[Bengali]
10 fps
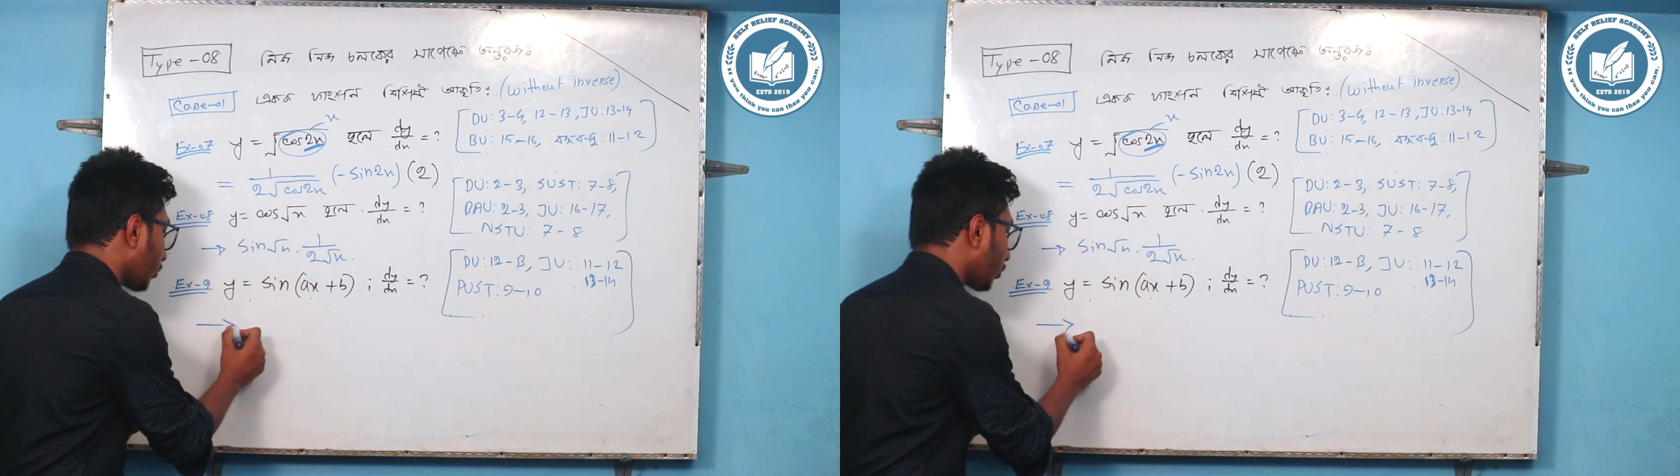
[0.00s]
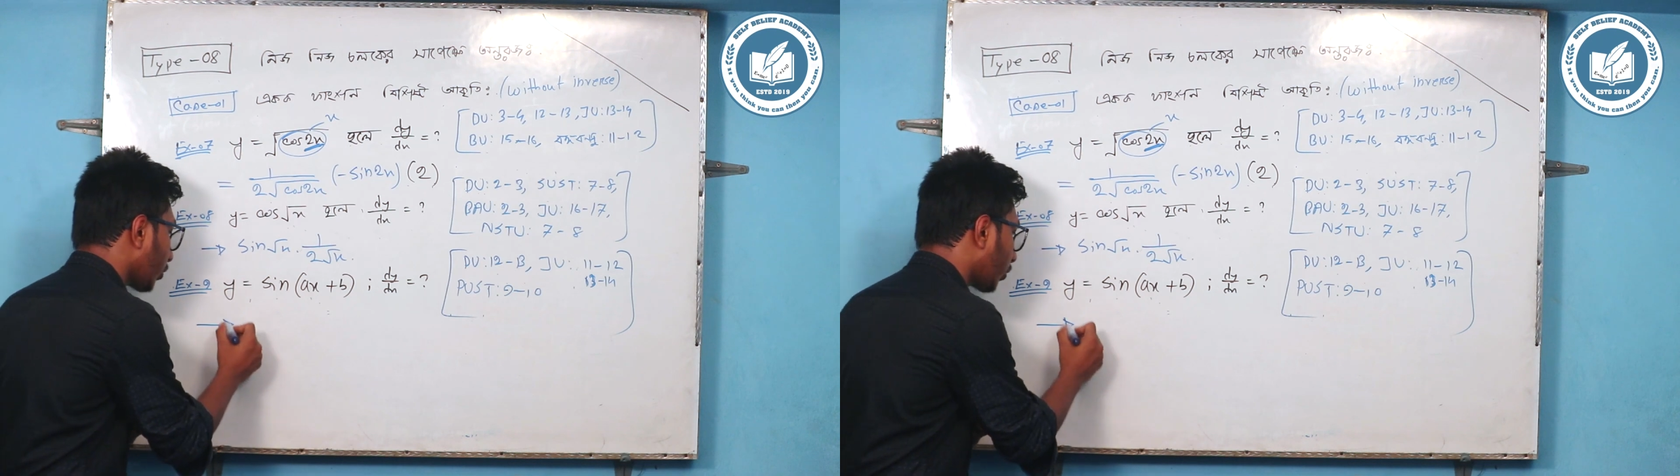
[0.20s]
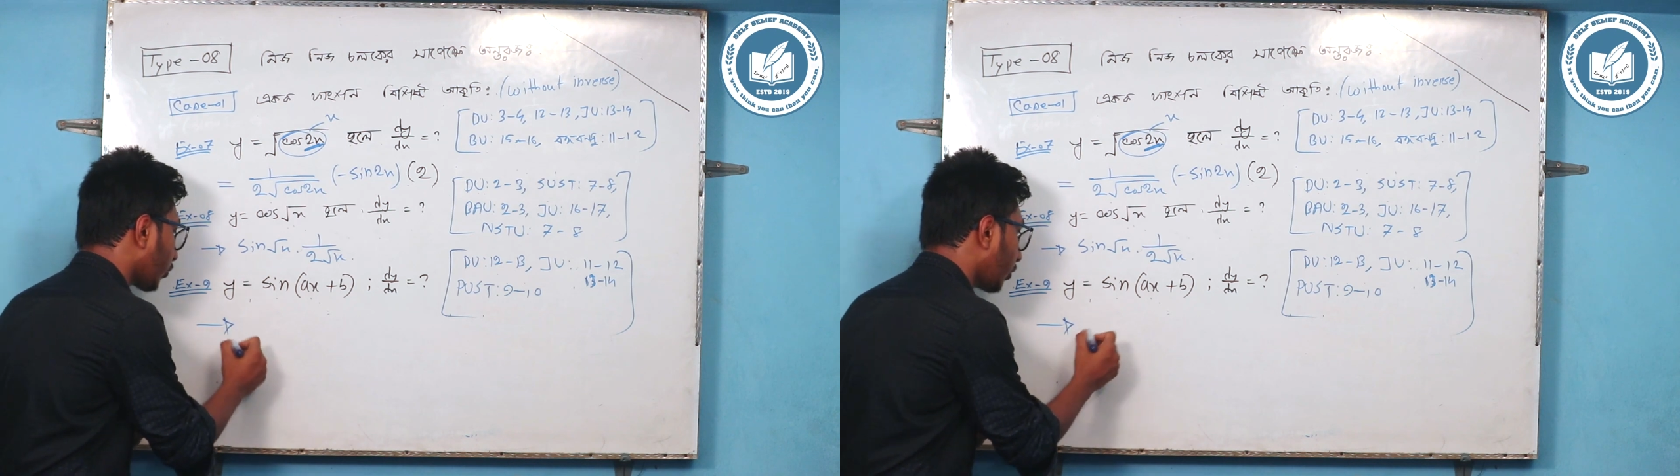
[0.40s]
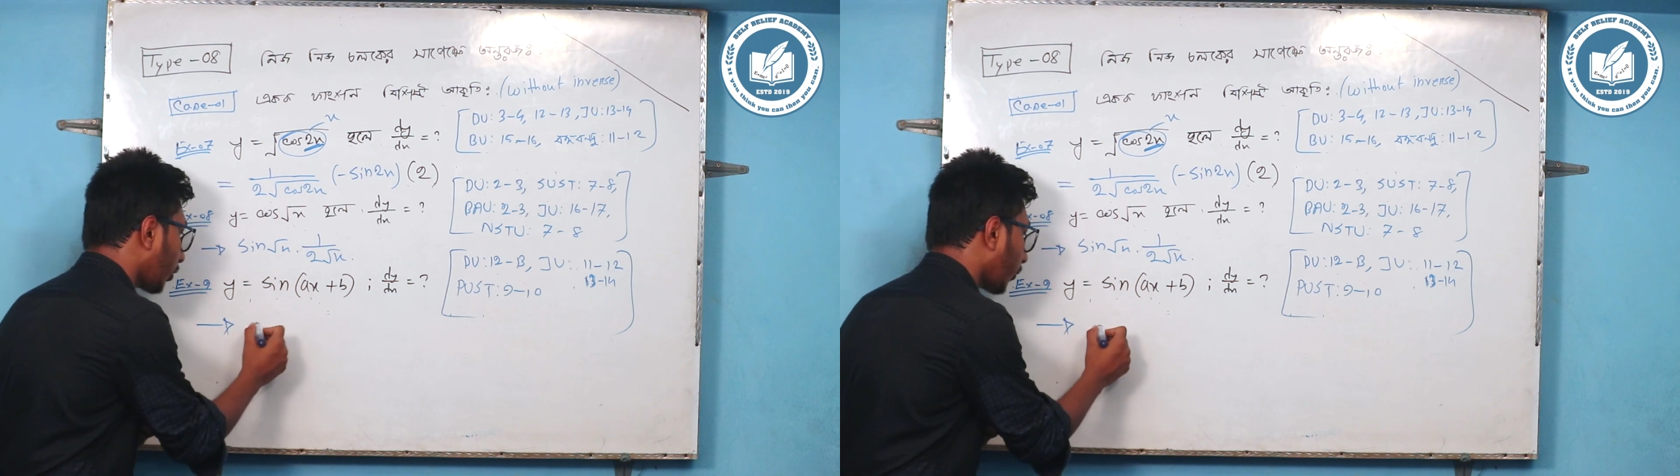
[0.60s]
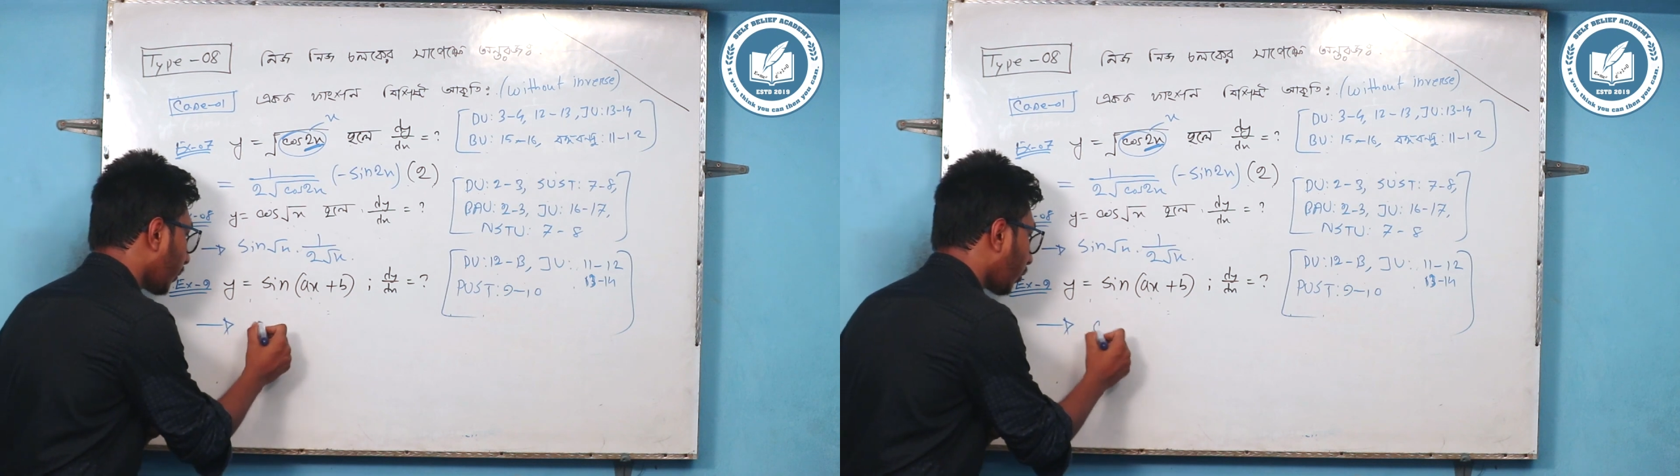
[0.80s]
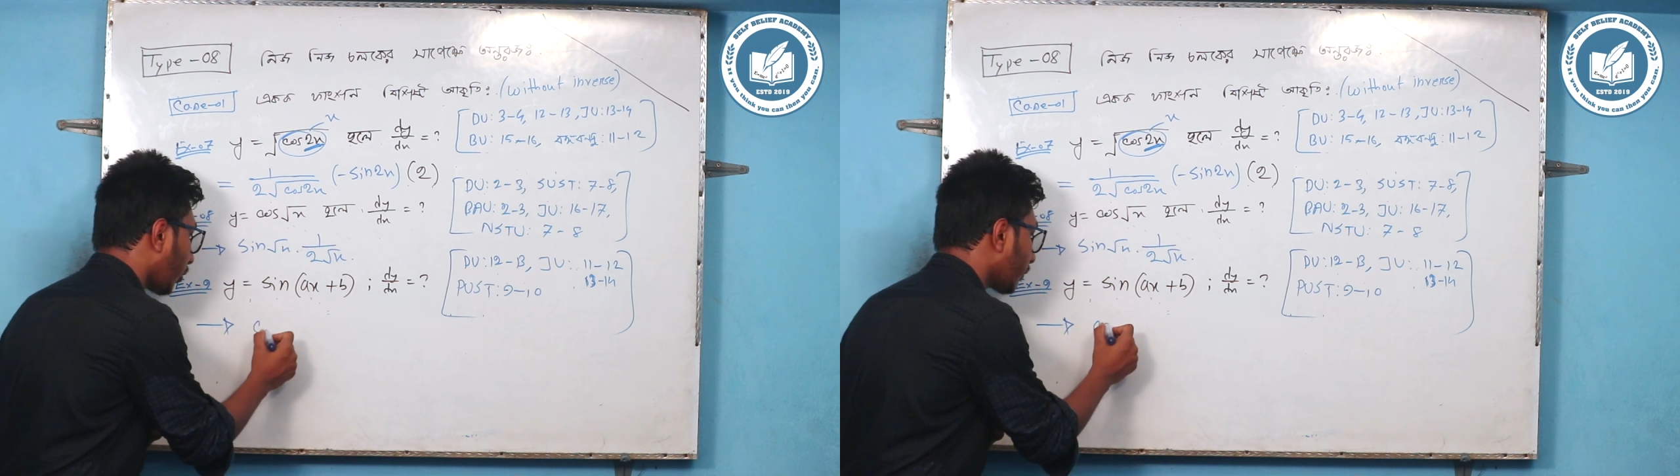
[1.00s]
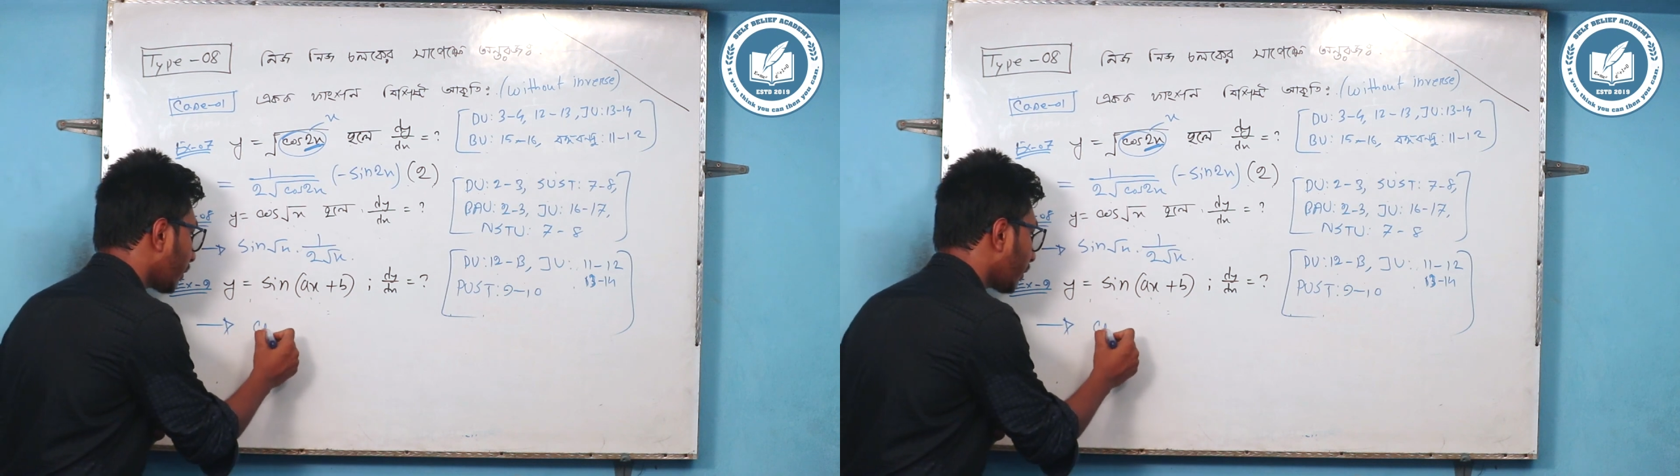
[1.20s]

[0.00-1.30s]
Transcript: অন্তরীকরণ করলে হবে কজ